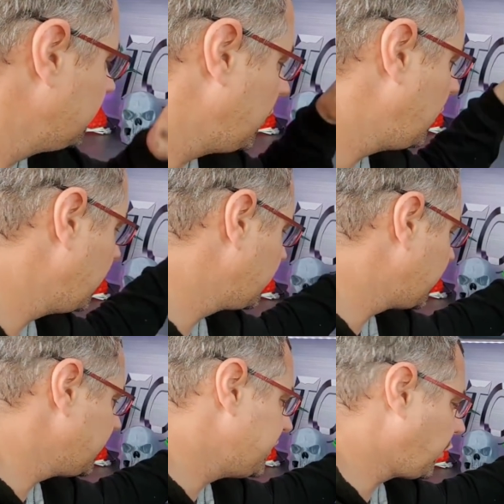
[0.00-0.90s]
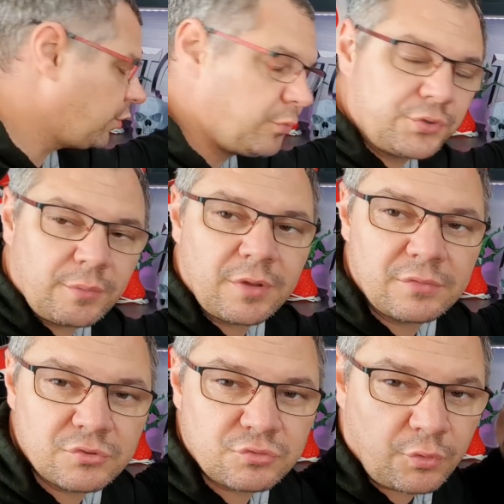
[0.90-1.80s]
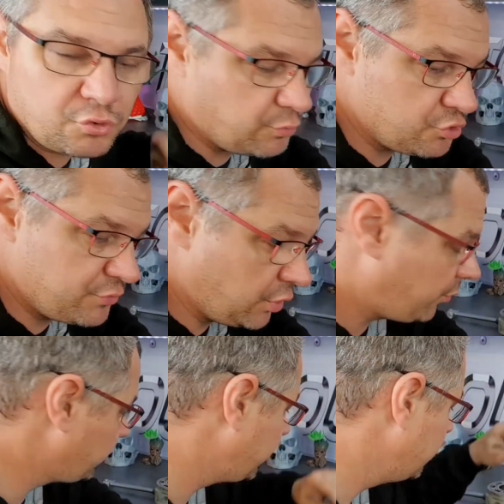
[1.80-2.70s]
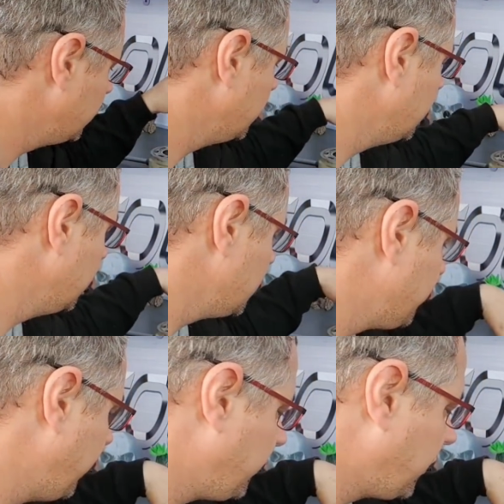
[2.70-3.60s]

Euh, ça, c'est remontable. Hein. Franchement, je vais le remonter. Je ne vais pas me